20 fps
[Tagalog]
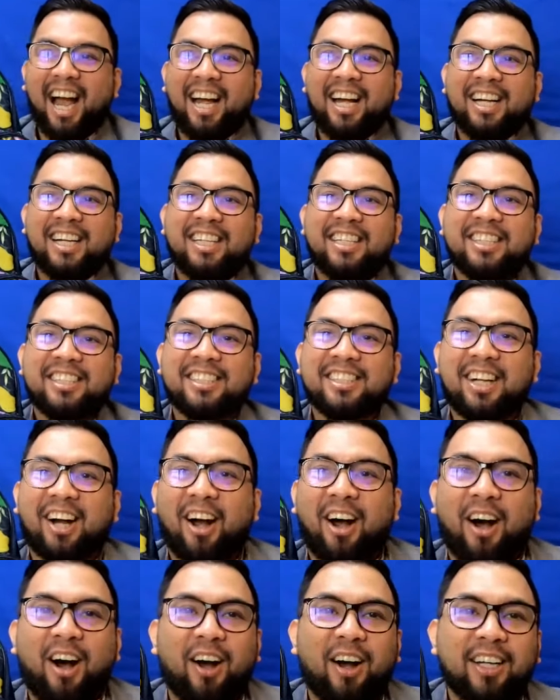ha?
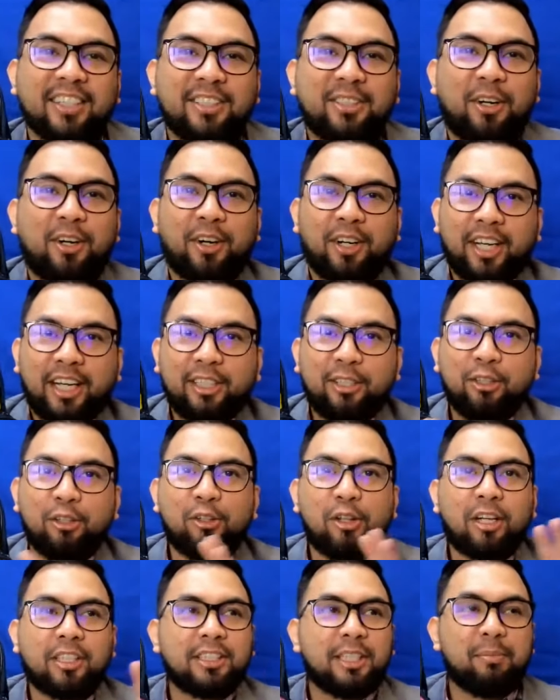Oh, so
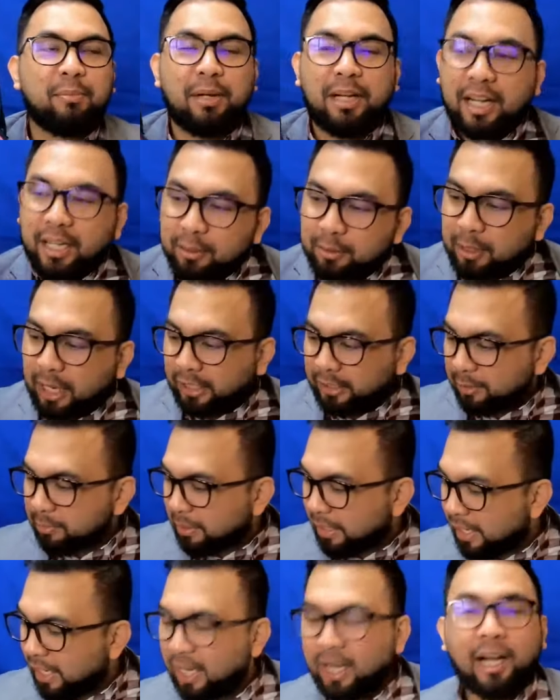ganito lang, simple lang yung
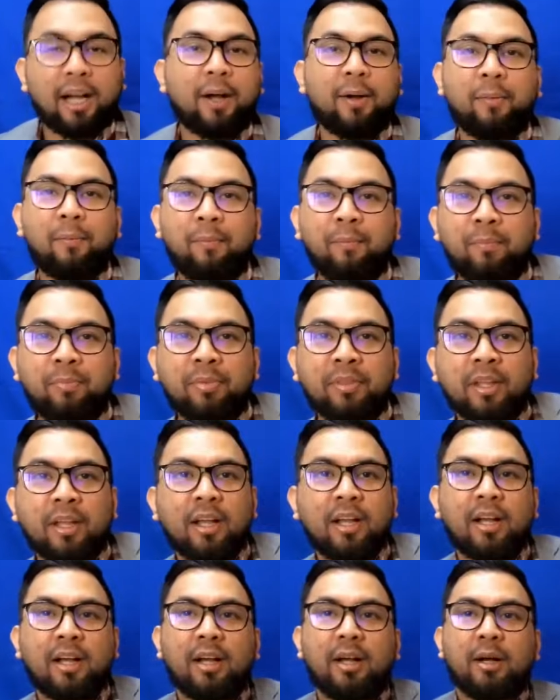ating mga
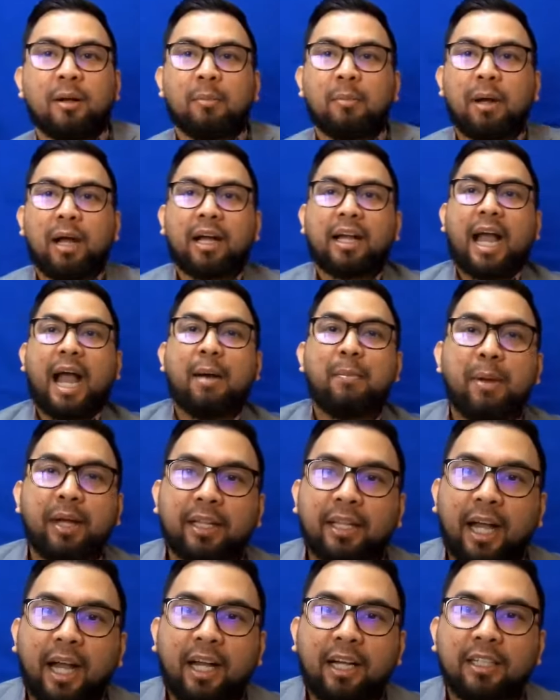mga
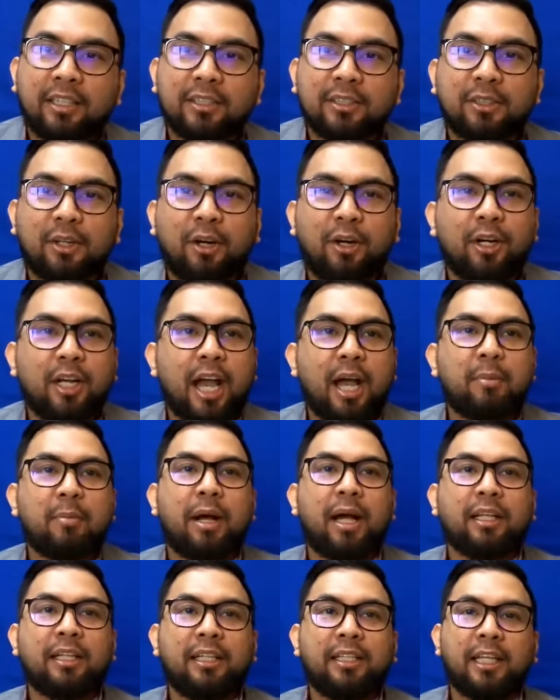gamit ha. So yeah,
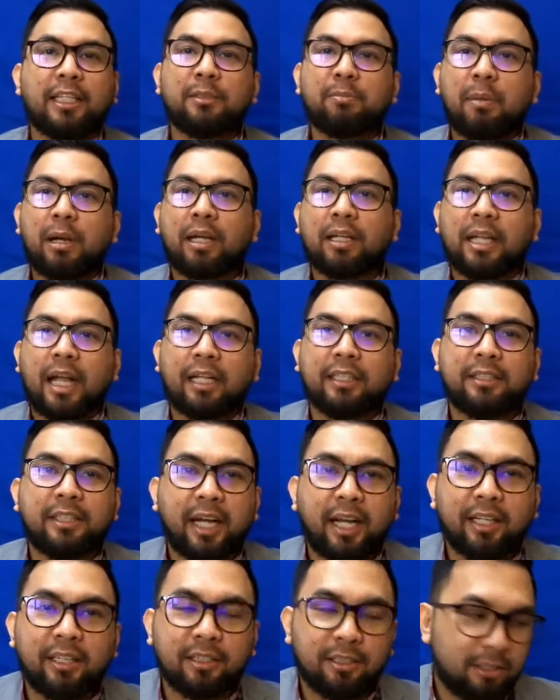mga Adidas bag
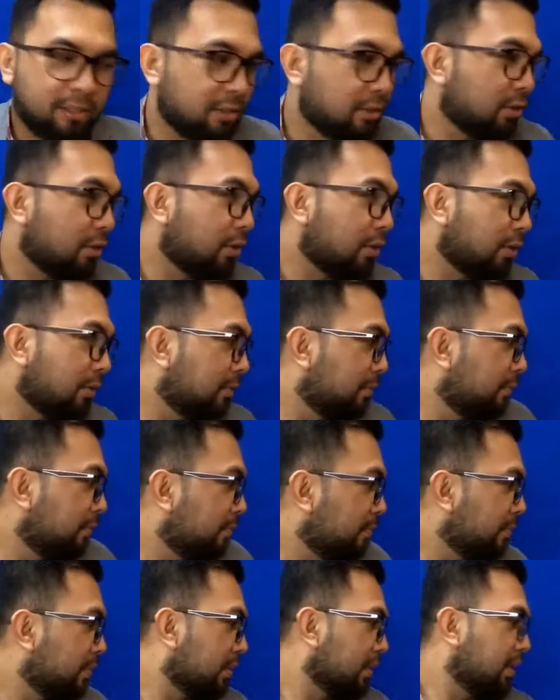nandiyan.
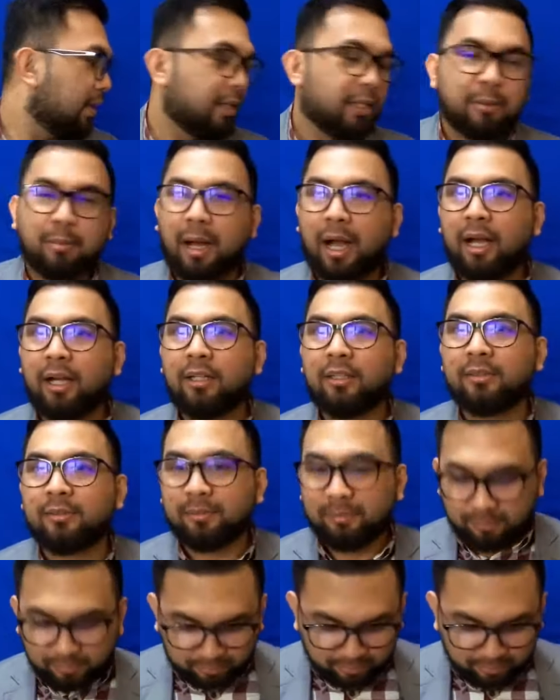Ba?